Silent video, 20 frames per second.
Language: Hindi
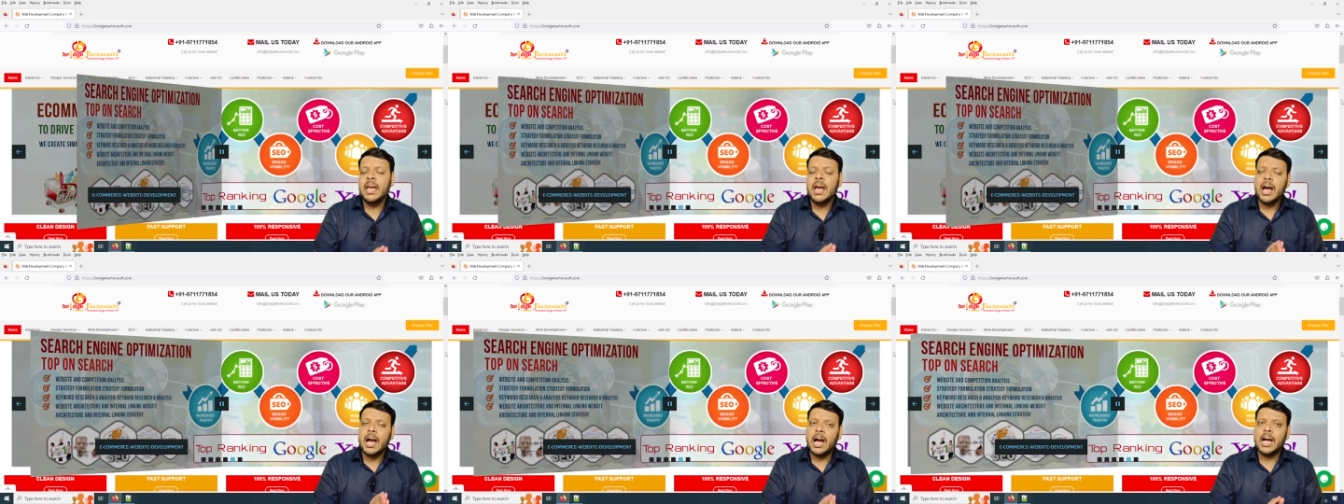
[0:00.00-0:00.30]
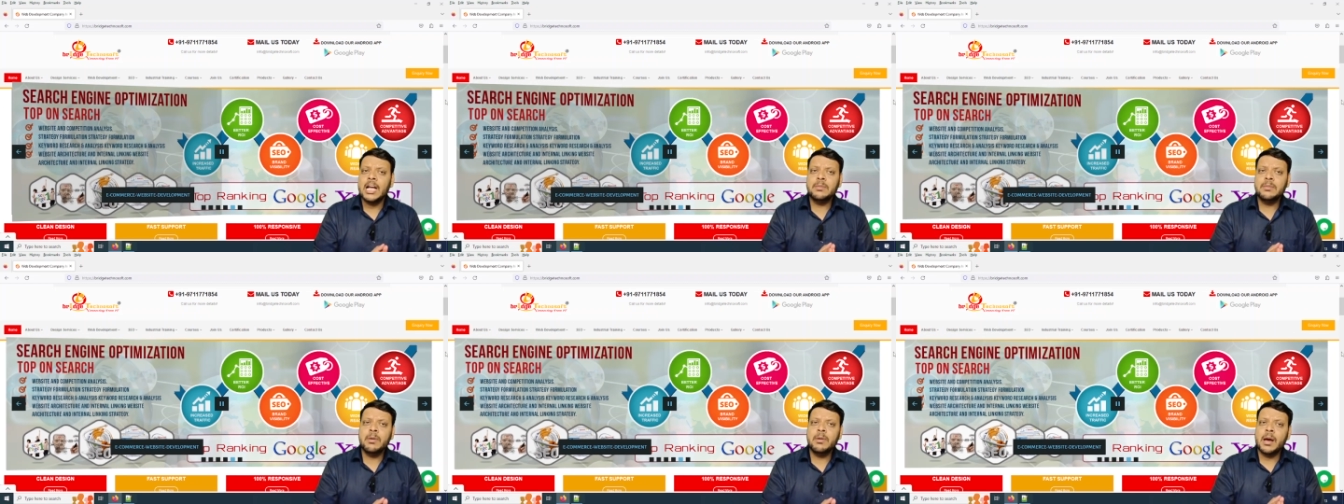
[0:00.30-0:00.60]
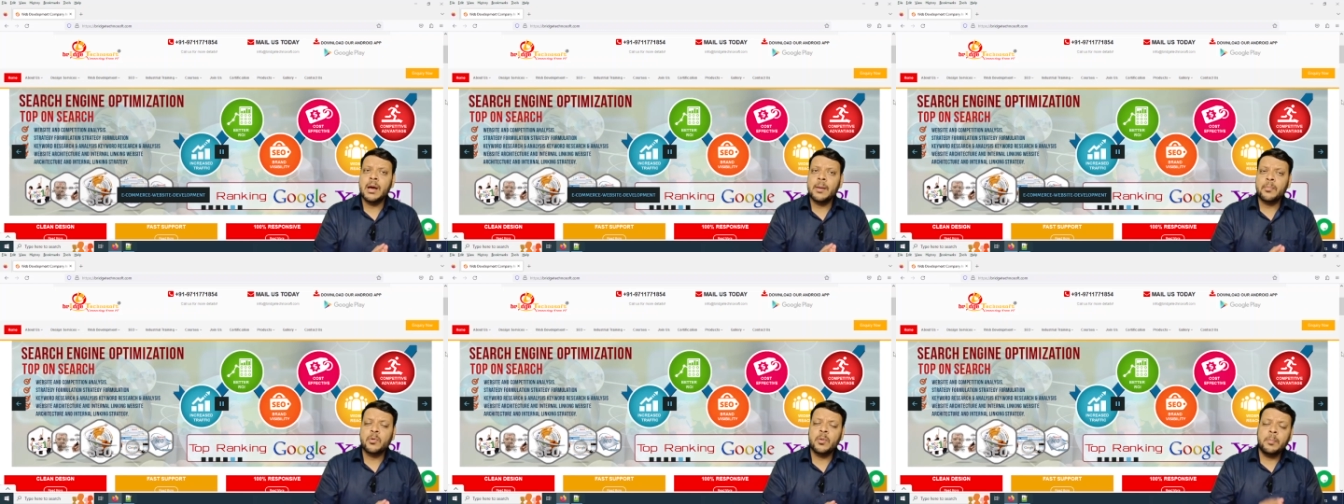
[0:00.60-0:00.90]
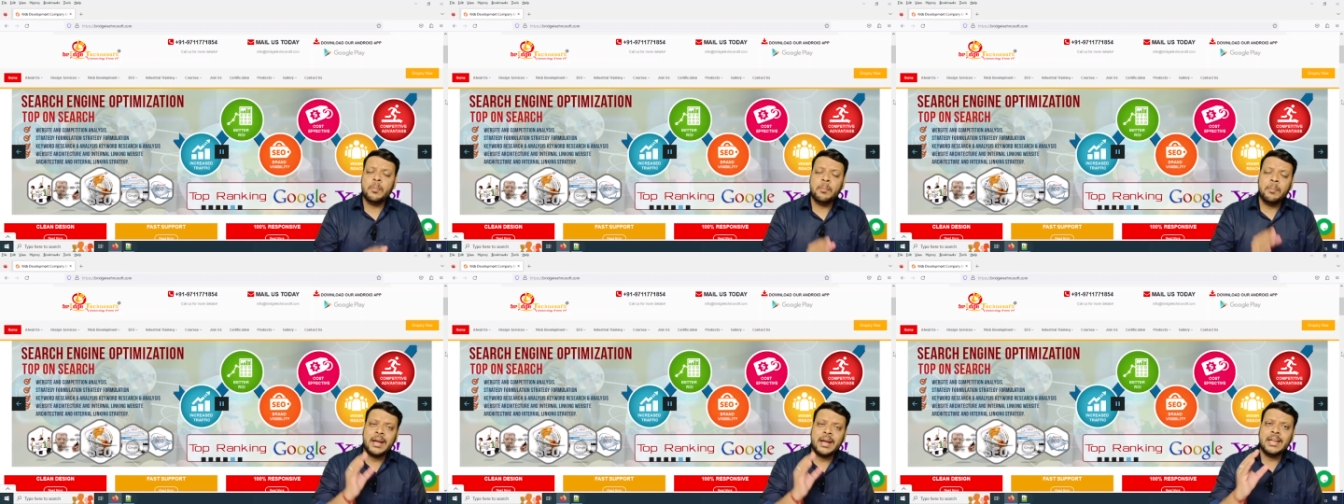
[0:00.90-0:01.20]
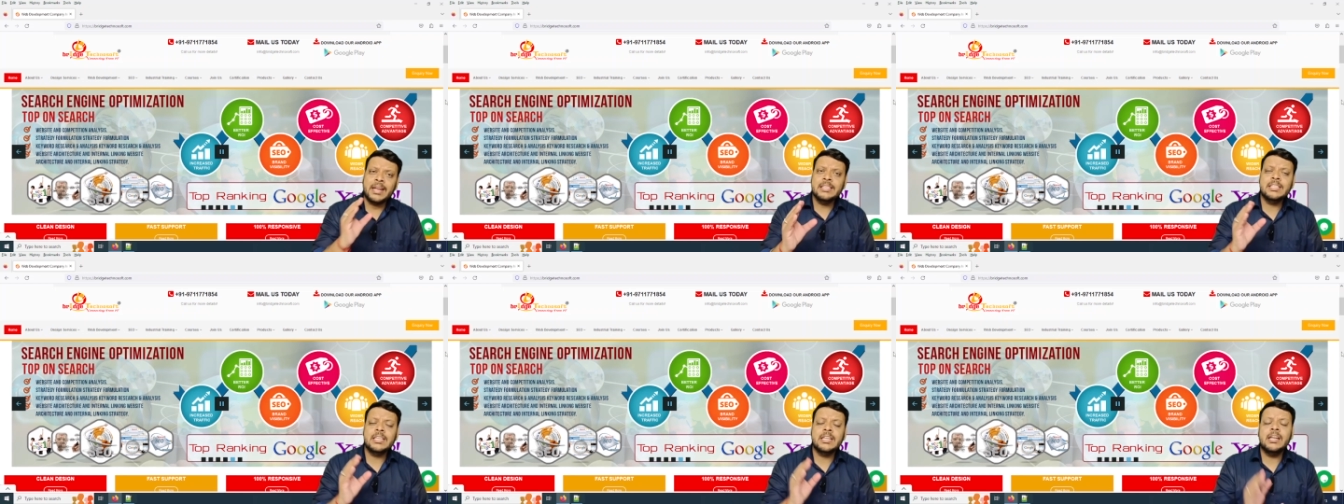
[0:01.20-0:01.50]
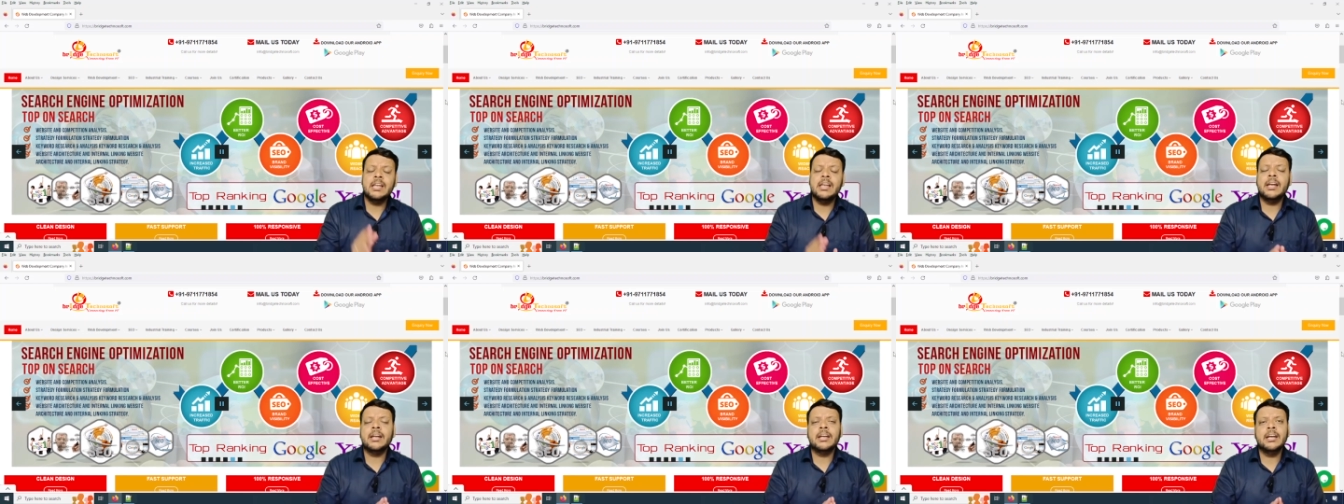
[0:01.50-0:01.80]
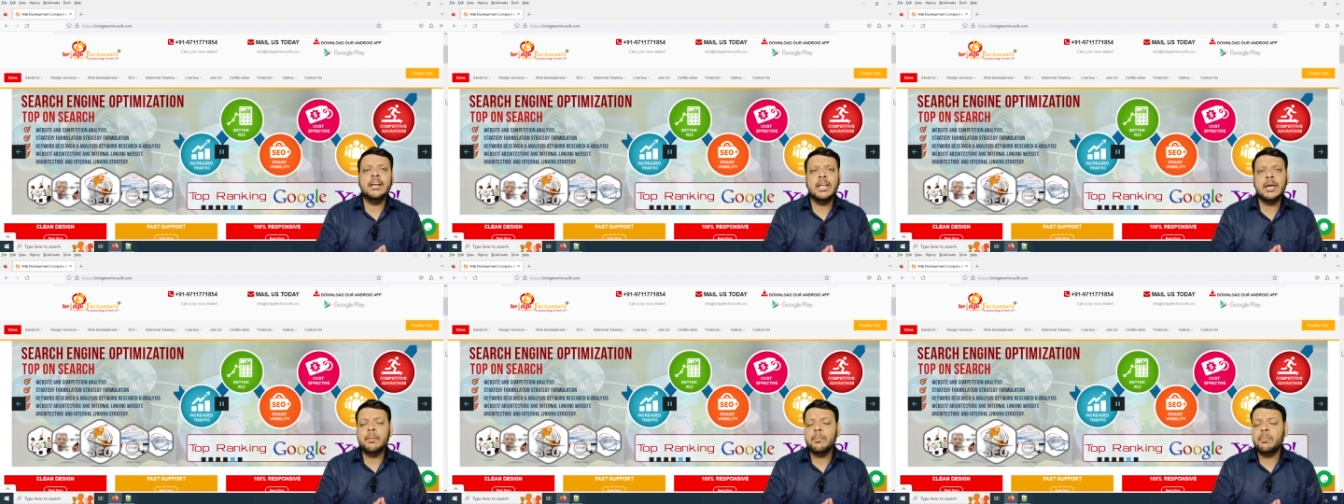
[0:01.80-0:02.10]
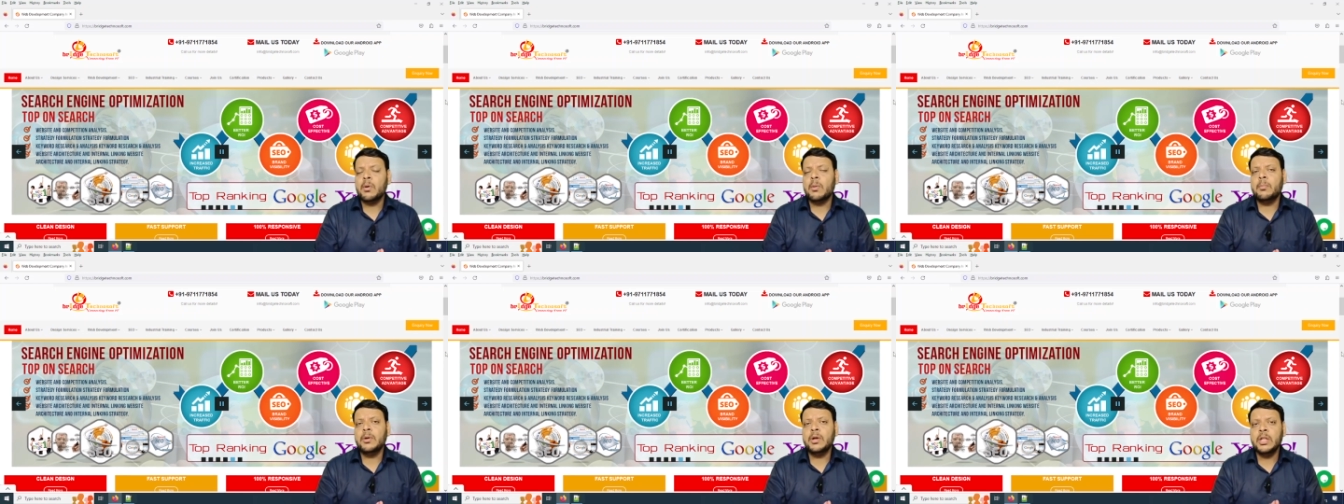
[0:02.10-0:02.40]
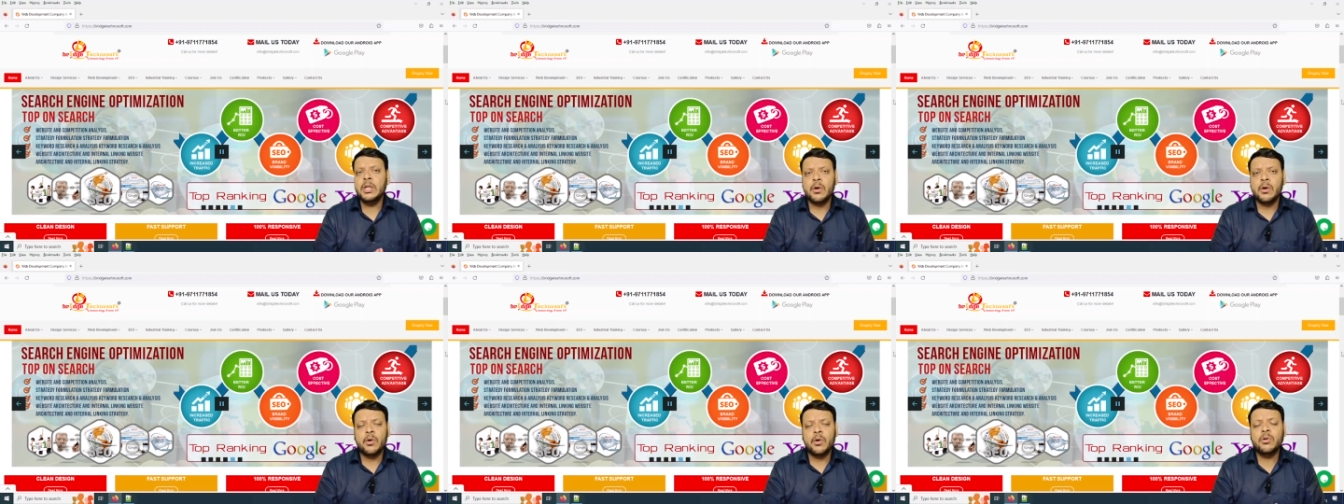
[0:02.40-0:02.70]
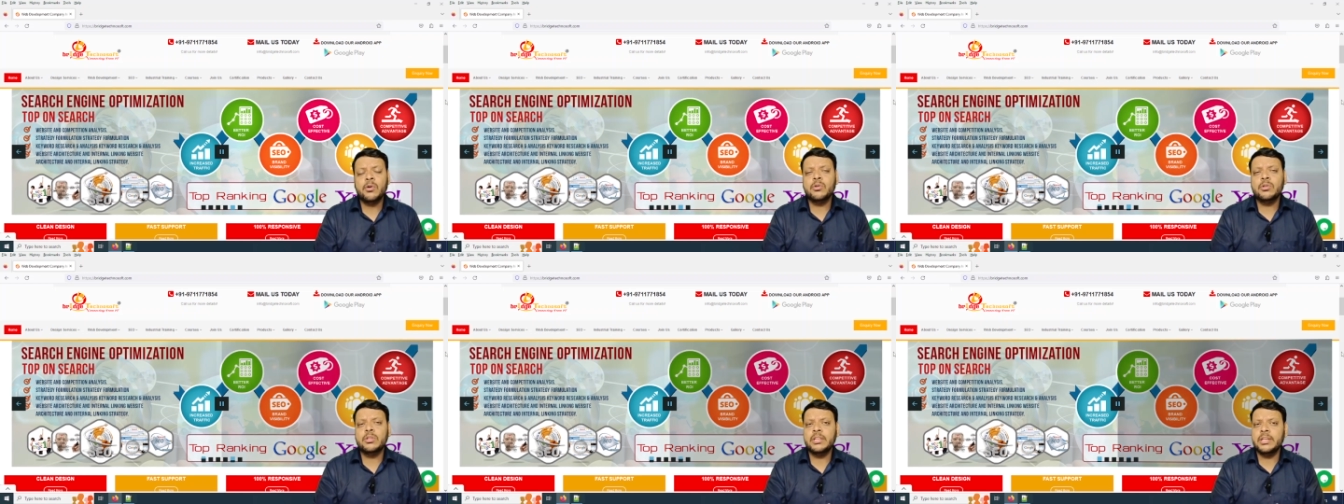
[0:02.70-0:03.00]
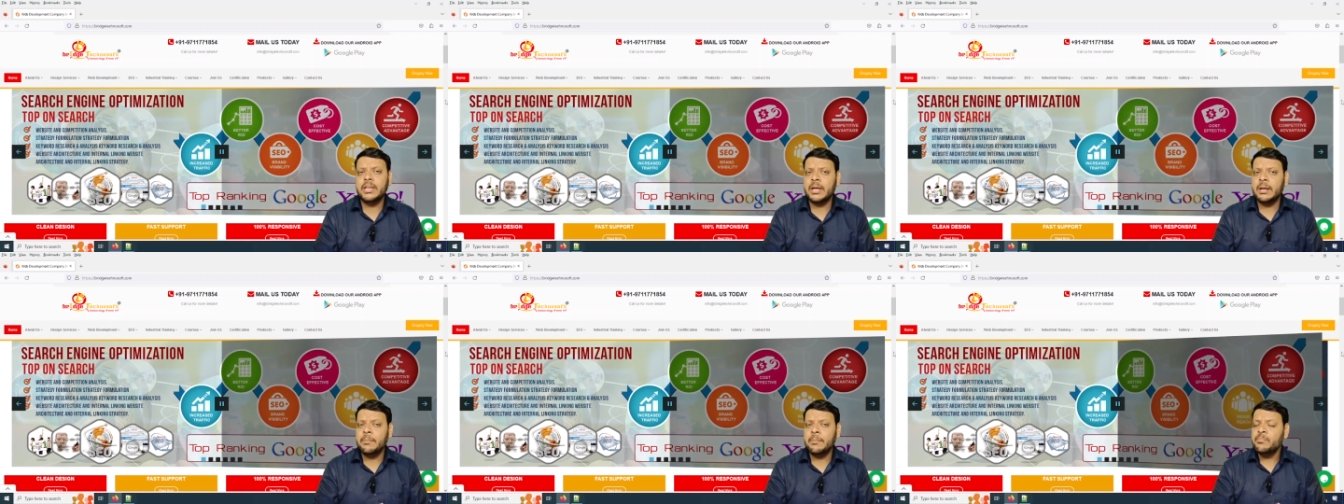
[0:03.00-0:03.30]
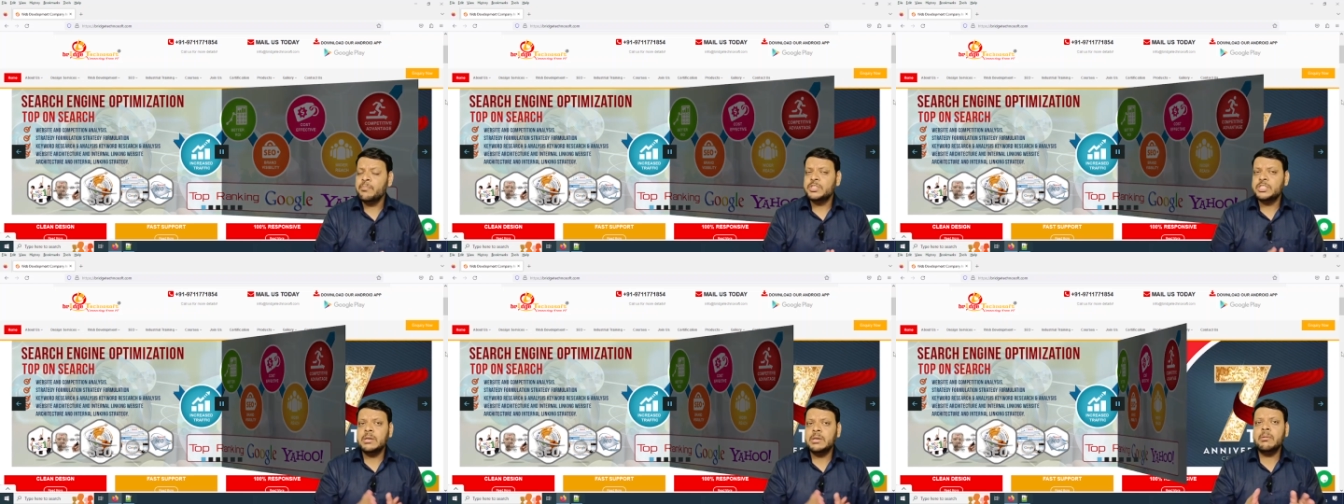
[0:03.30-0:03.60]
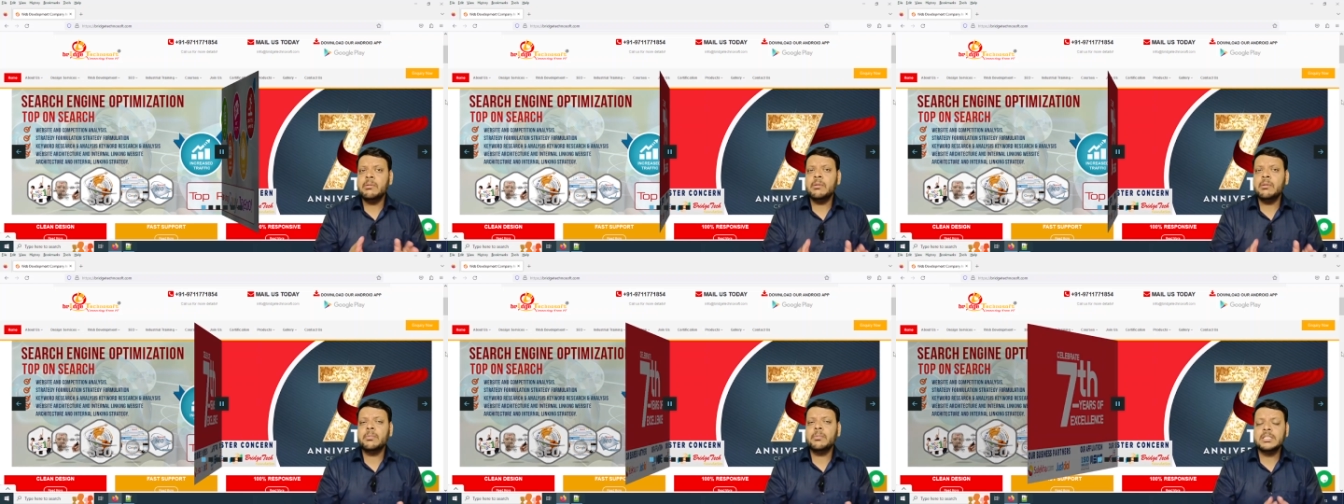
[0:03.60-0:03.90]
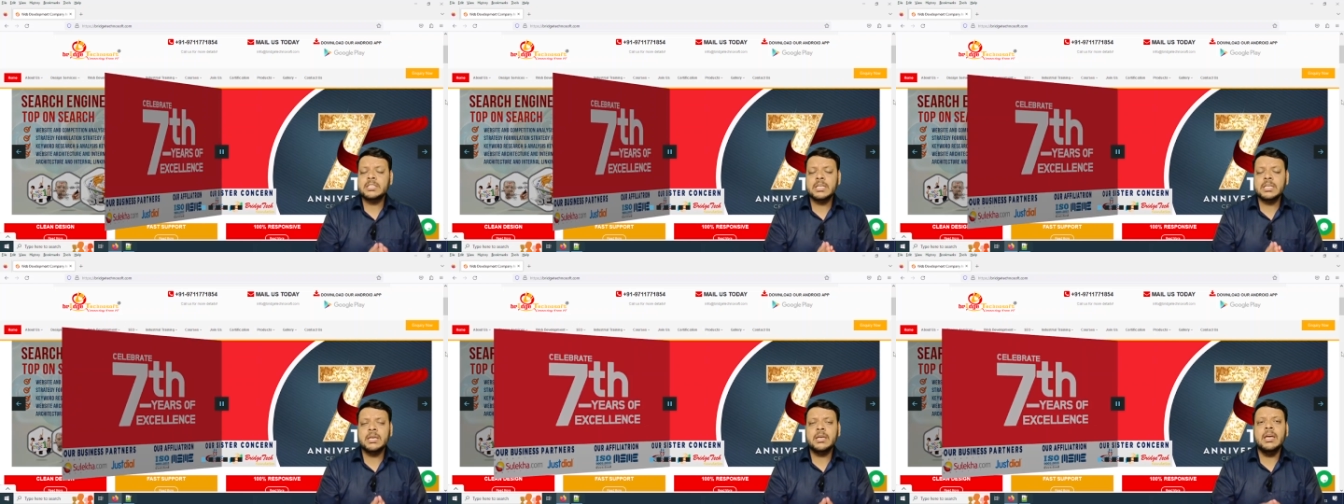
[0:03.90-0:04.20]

आज मैं आपको पैडिंग से रिलेटेड एक प्रॉपर्टी और होती है जब हम किसी